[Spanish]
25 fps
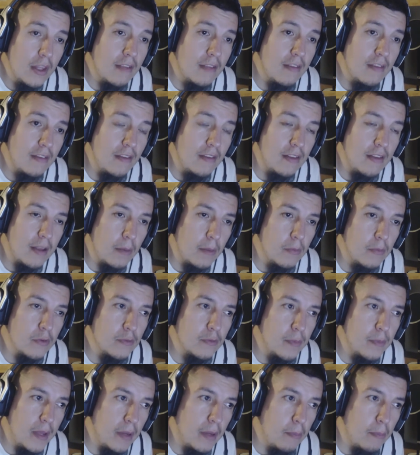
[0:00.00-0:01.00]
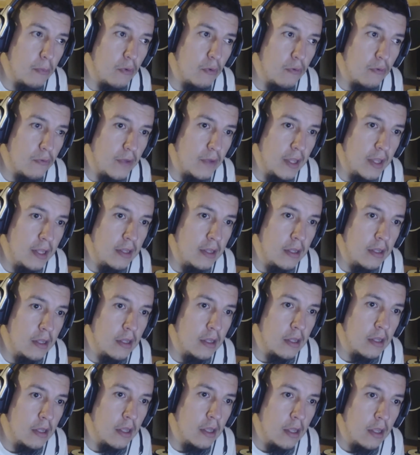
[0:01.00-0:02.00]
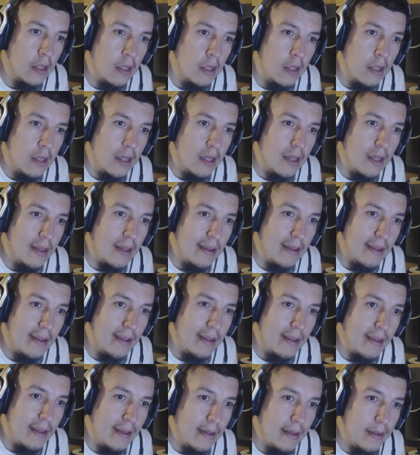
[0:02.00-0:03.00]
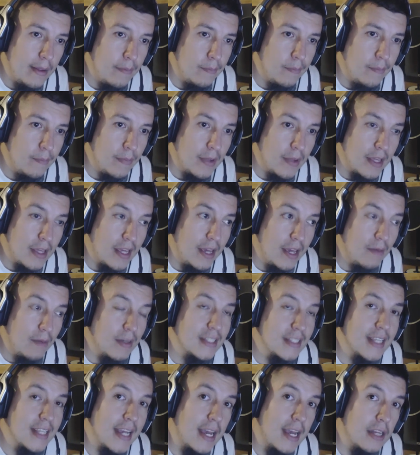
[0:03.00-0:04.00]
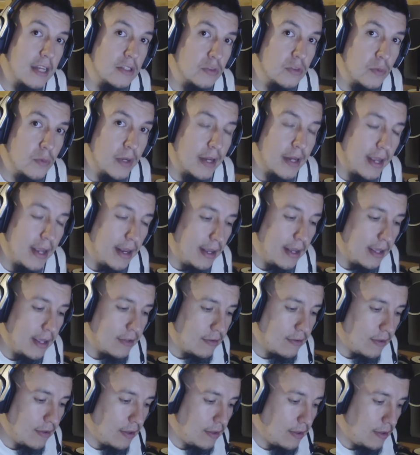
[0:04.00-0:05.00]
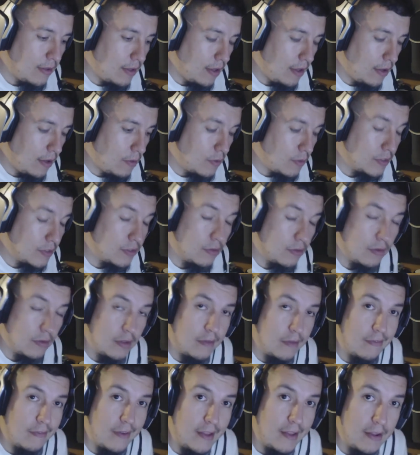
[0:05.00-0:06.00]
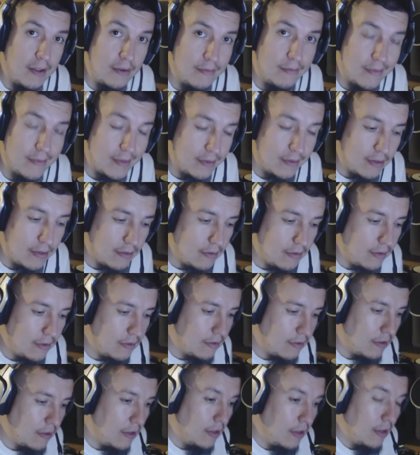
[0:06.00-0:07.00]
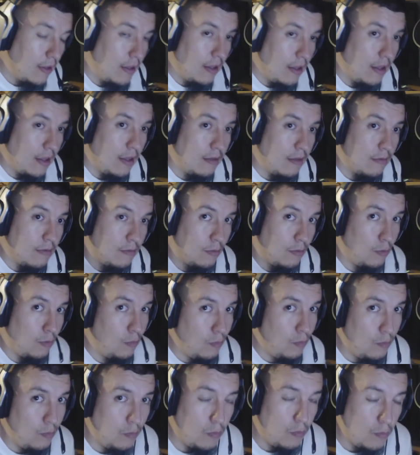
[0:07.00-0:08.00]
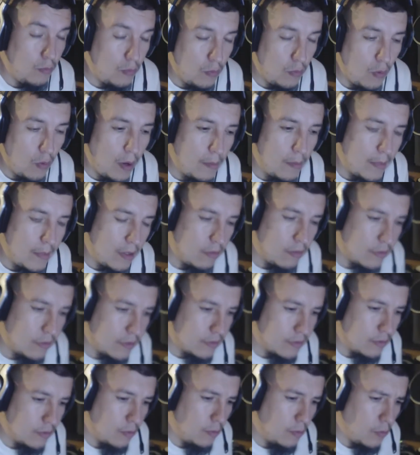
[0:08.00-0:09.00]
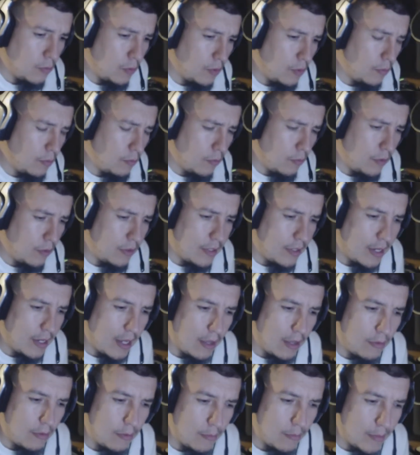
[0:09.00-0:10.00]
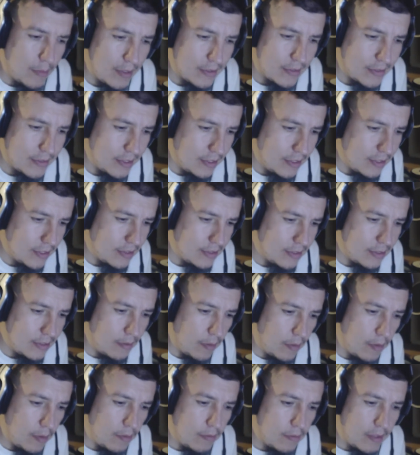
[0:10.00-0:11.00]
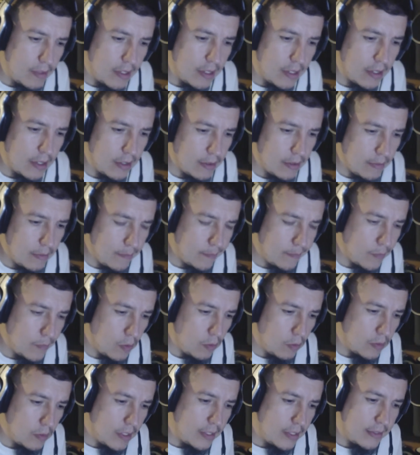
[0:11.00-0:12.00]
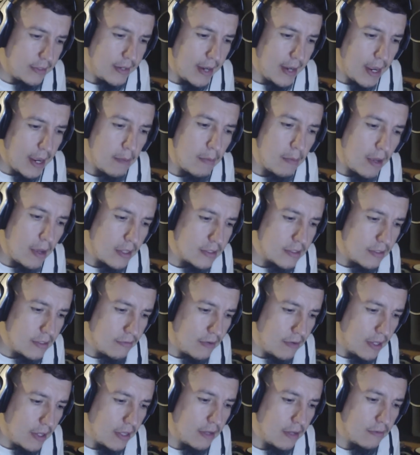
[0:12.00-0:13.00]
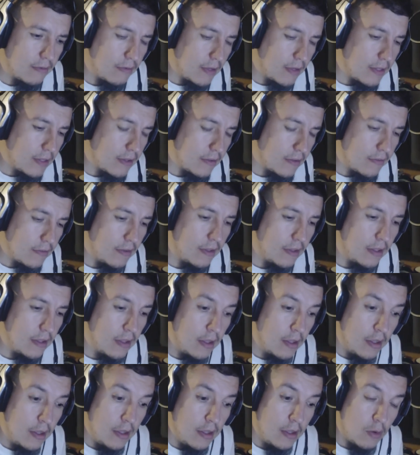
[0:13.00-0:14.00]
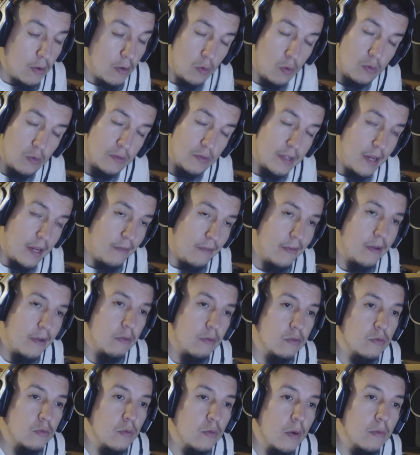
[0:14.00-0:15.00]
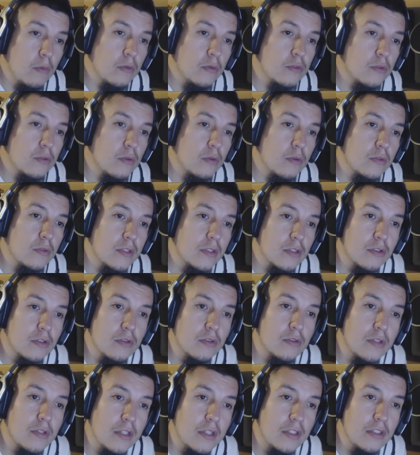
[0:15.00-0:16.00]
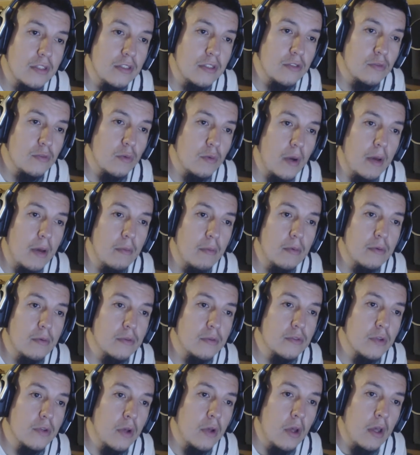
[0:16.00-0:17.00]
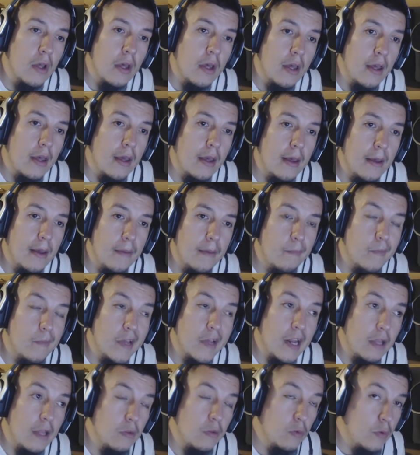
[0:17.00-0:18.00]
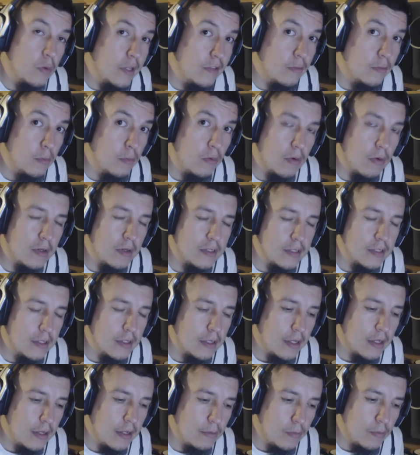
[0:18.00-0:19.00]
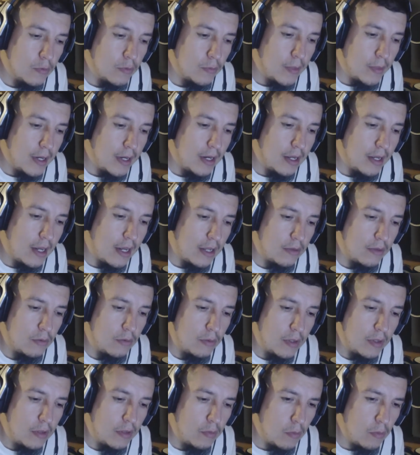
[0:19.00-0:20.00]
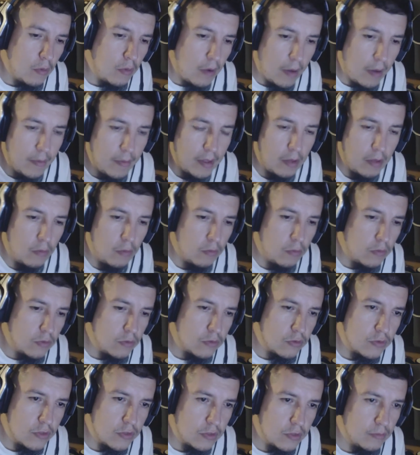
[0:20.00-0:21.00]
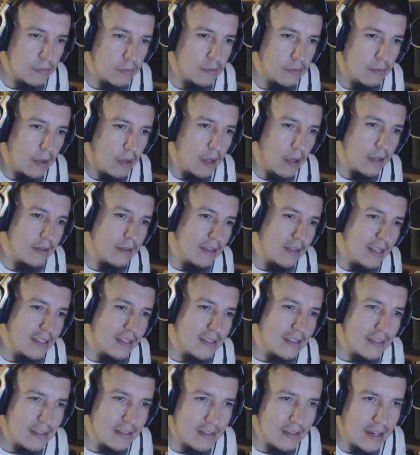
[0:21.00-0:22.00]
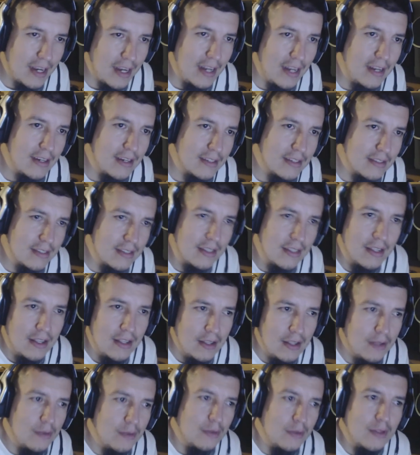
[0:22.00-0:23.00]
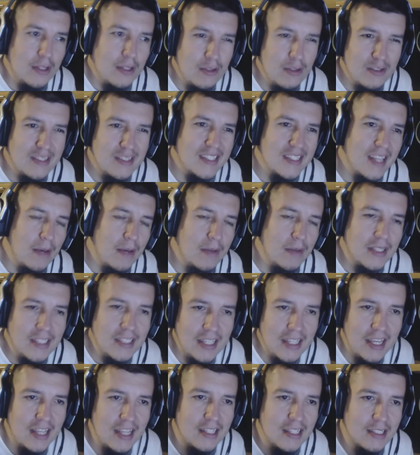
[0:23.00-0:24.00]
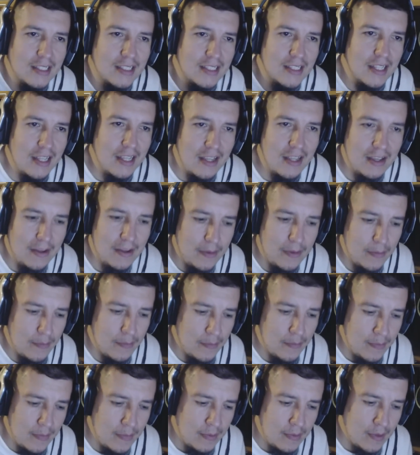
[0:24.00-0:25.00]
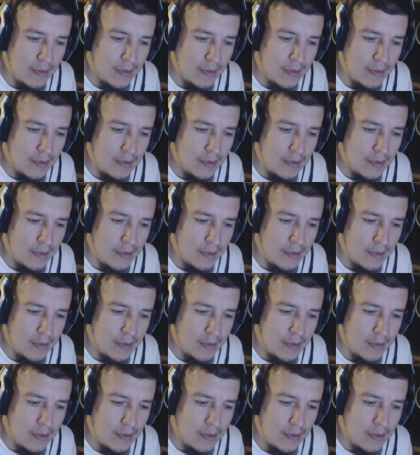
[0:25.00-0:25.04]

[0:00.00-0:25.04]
necesitamos ver por fin eh, qué va a sacar Square Enix en, en cuestión de Final Fantasy. estoy, yo al menos estoy muy, muy intrigado en ver si, si va a haber una, otra entrega más de Final Fantasy con los gráficos nuevos, todos estos engines nuevos, eh, Gran Turismo, raza, queremos ver el Gran Turismo. Ha habido unos ah, trailers, donde no se sabe si es... Eh,